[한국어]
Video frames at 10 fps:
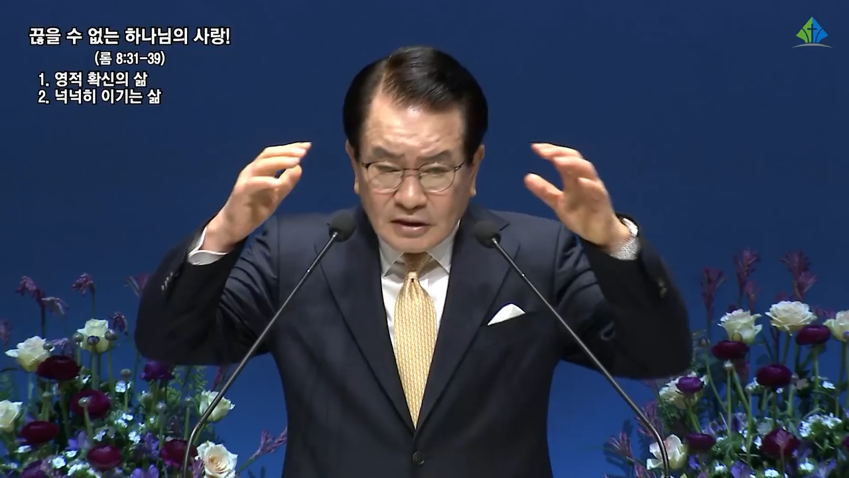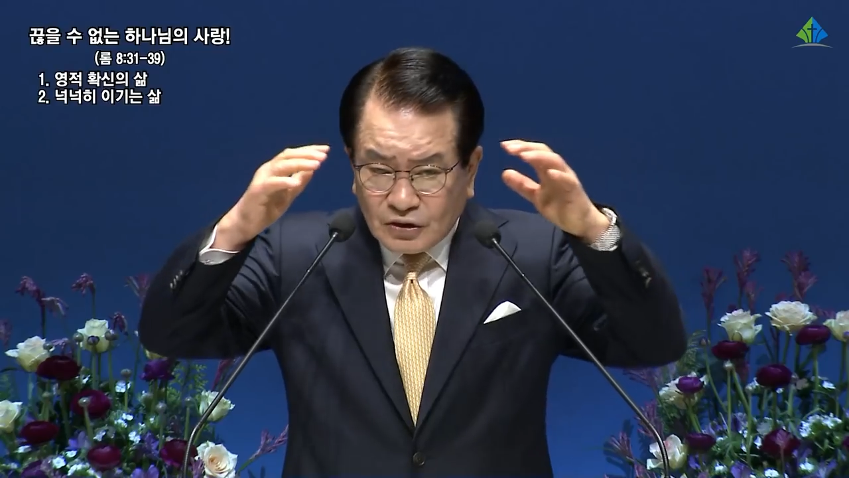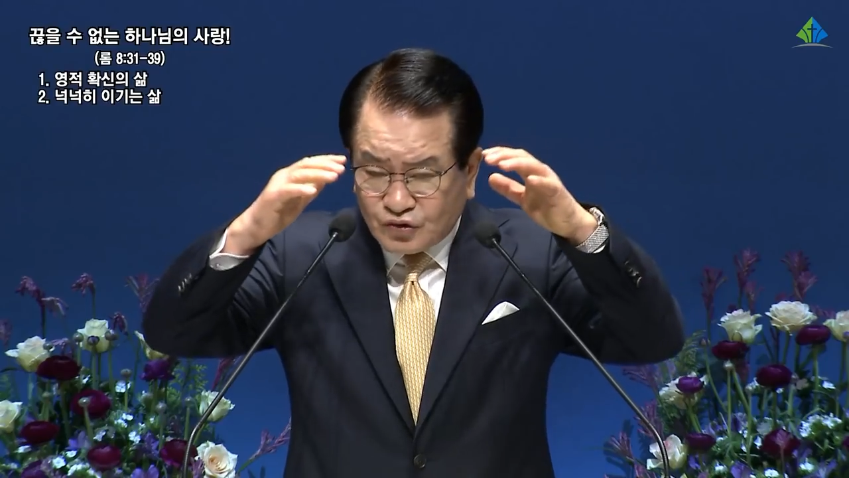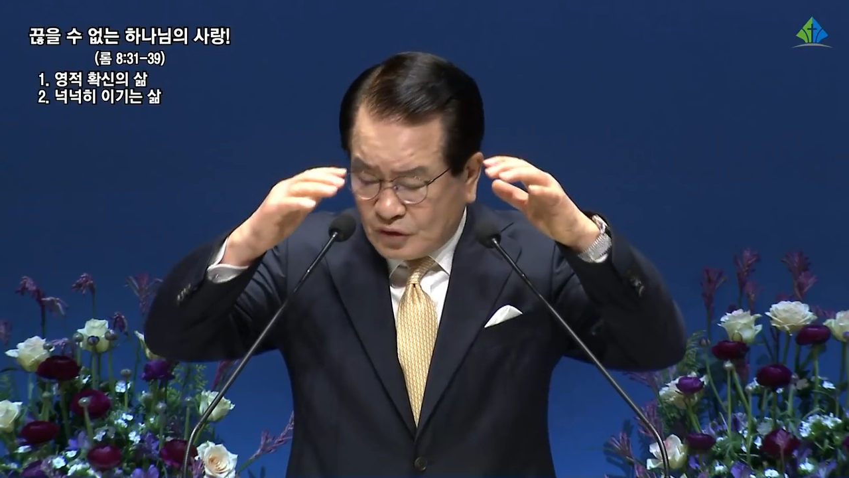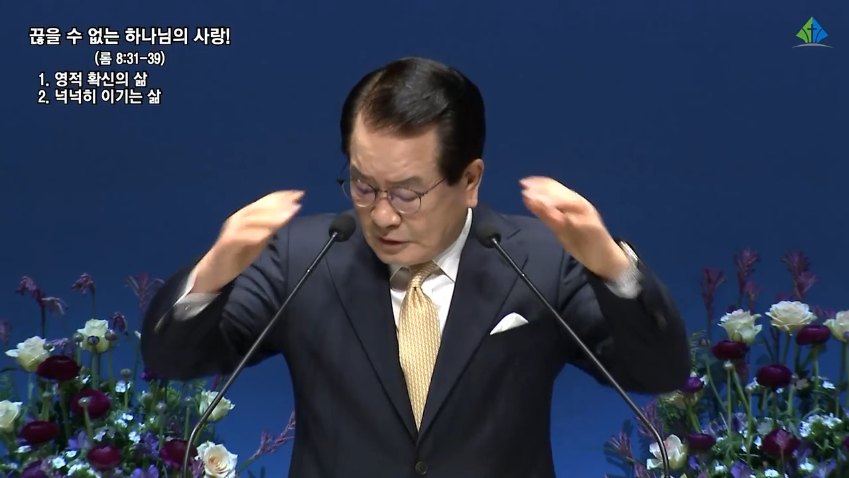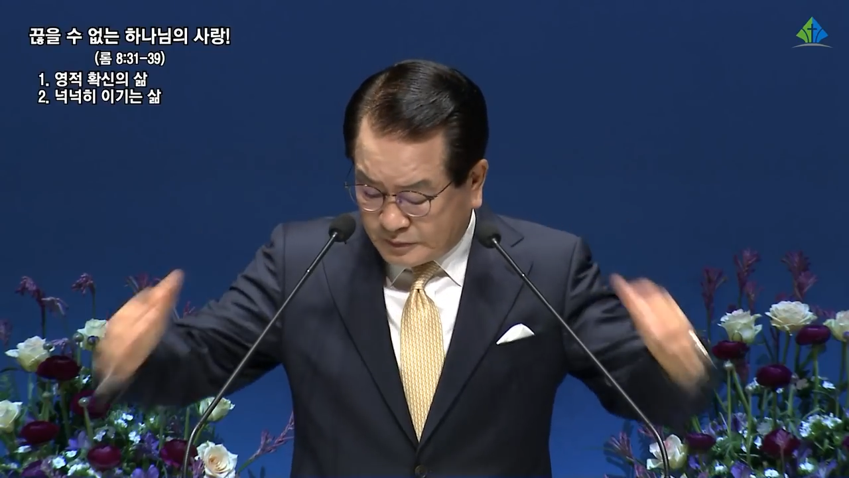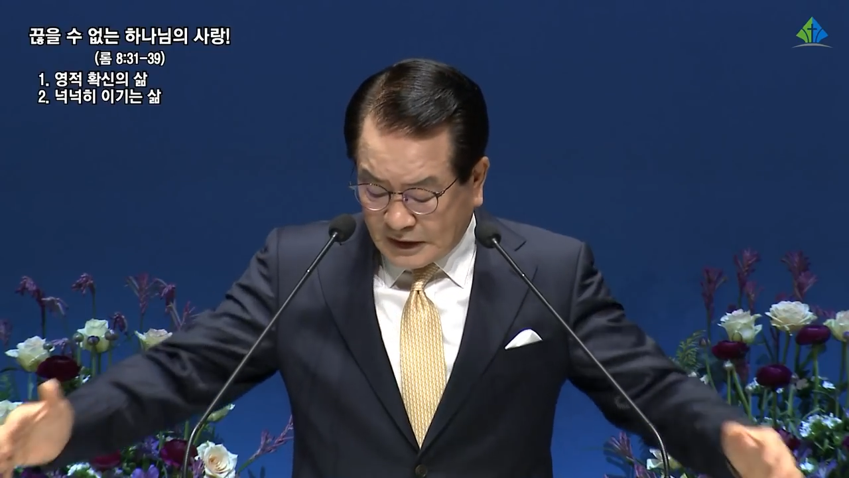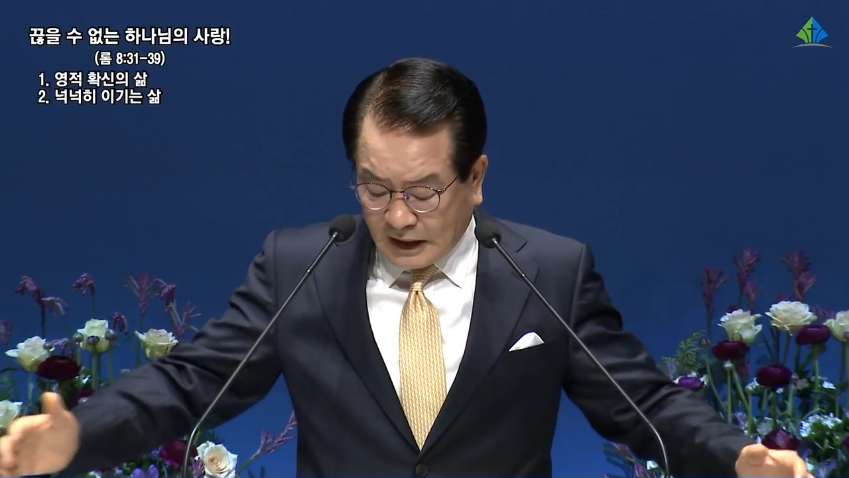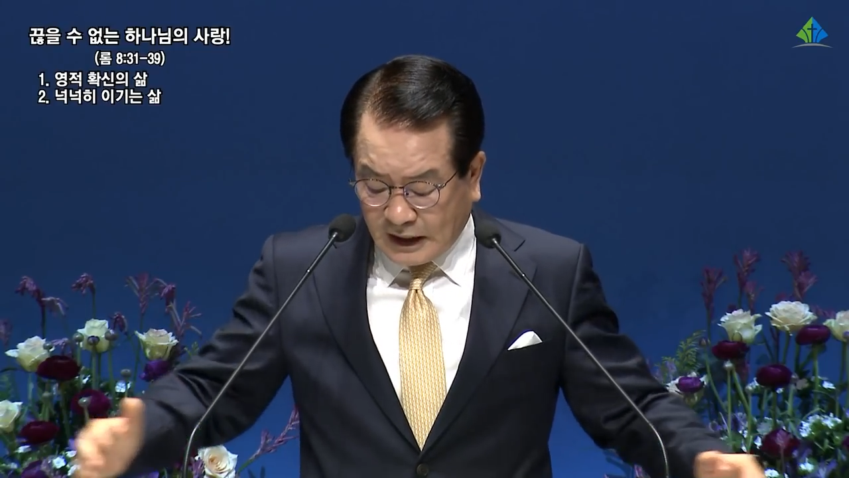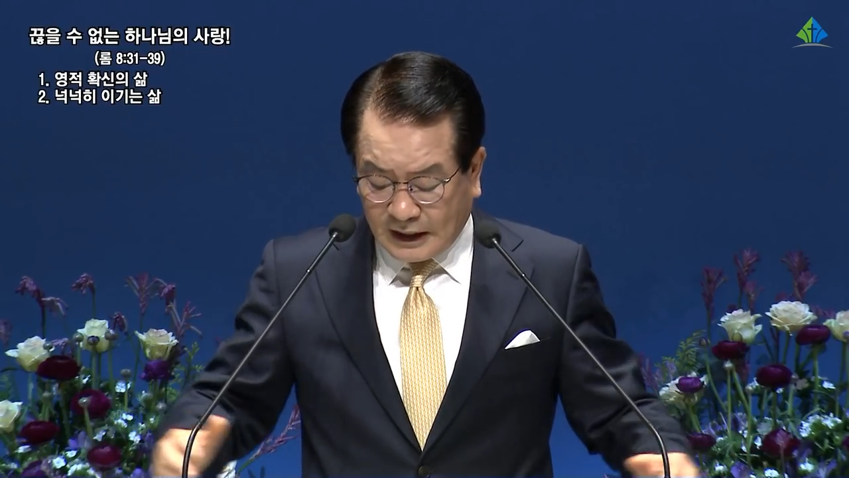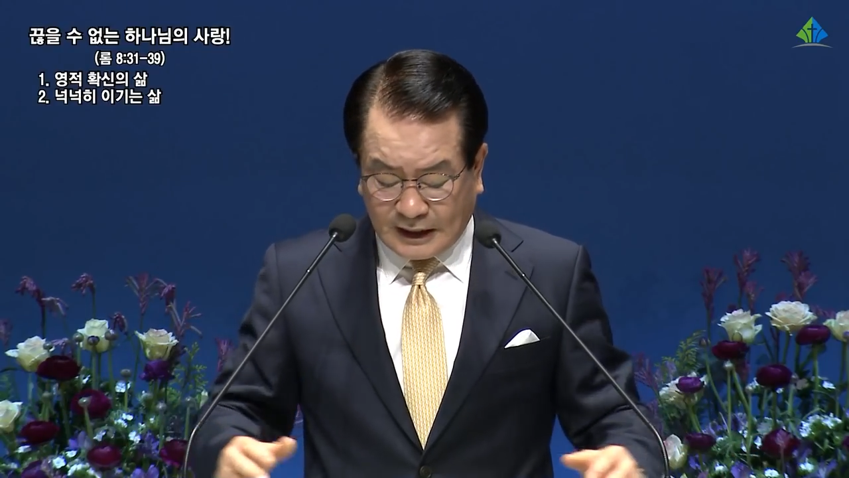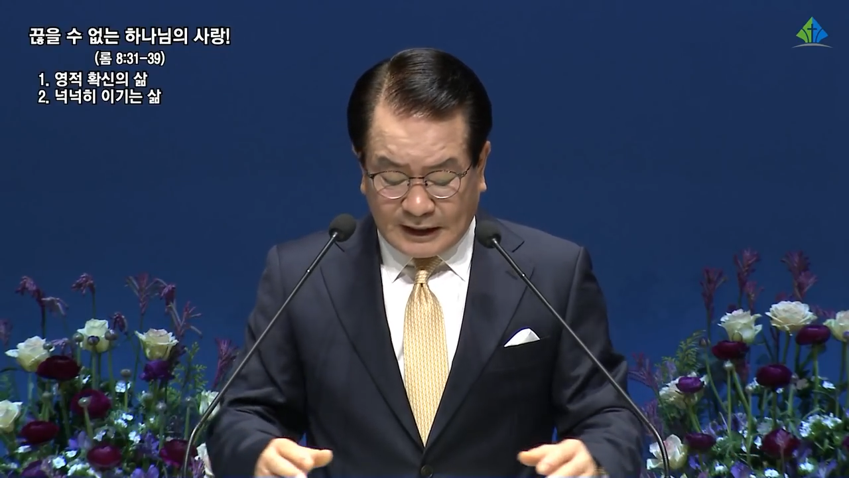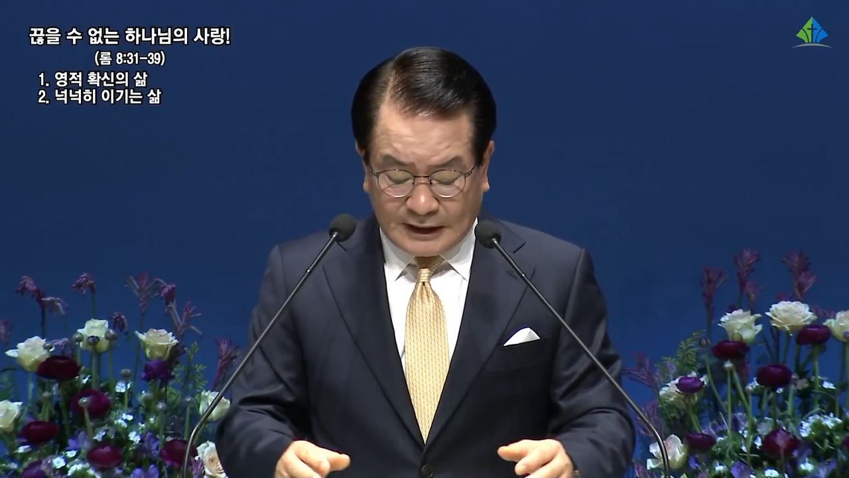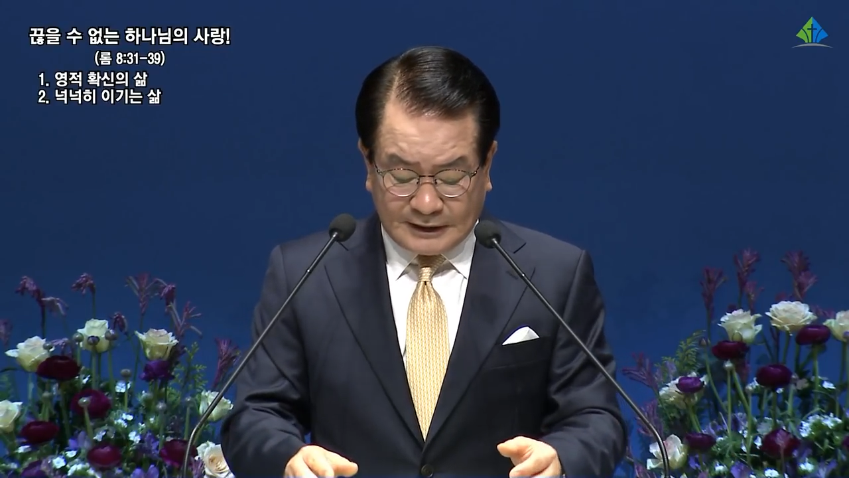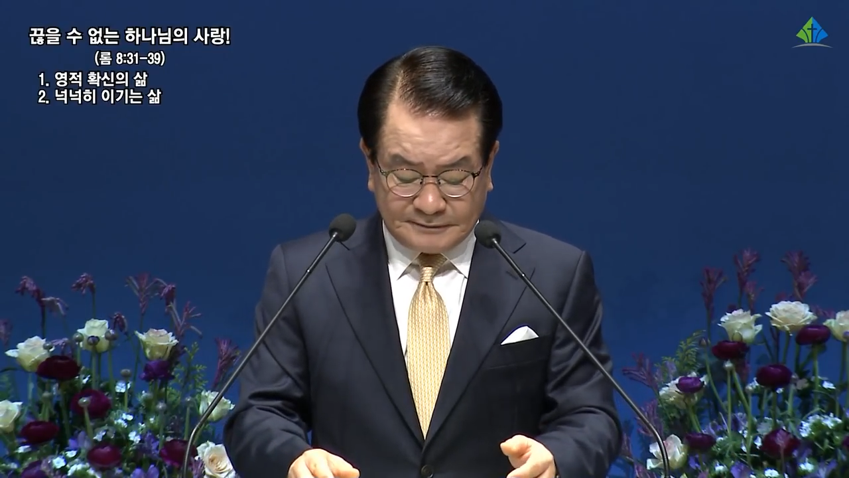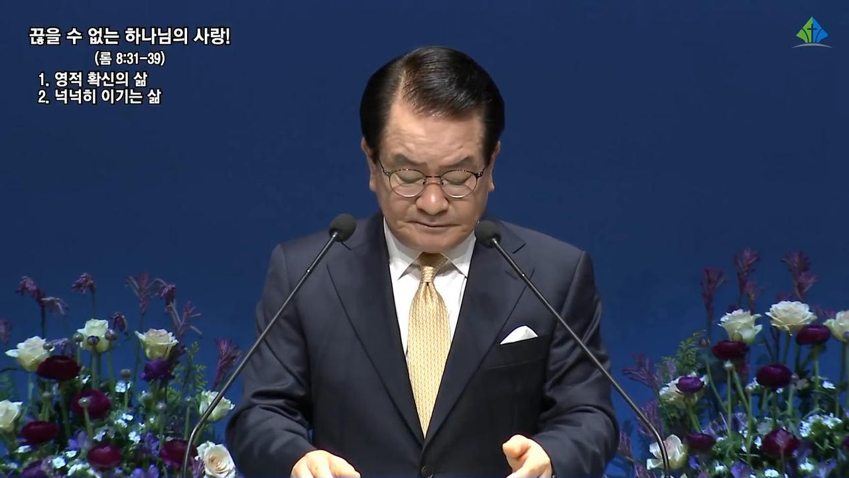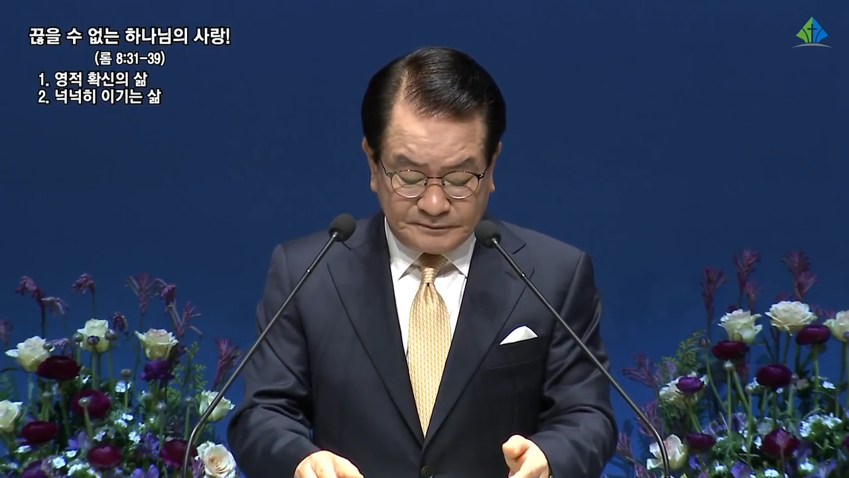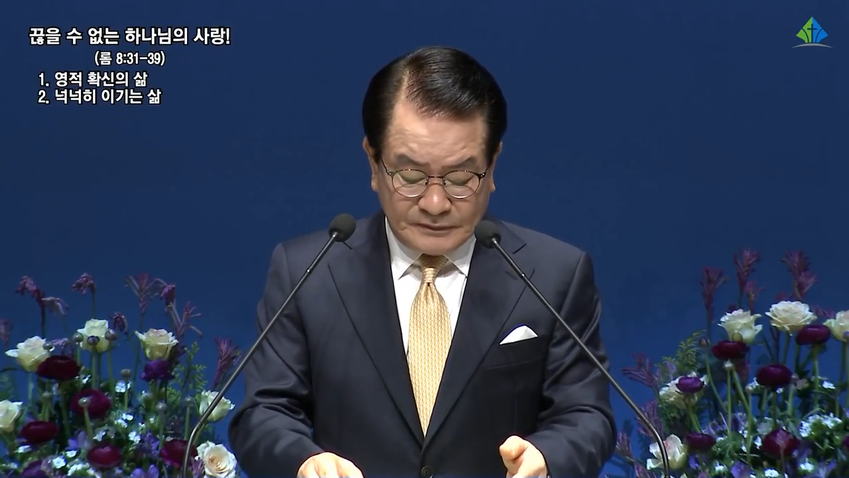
끊을 수 없다.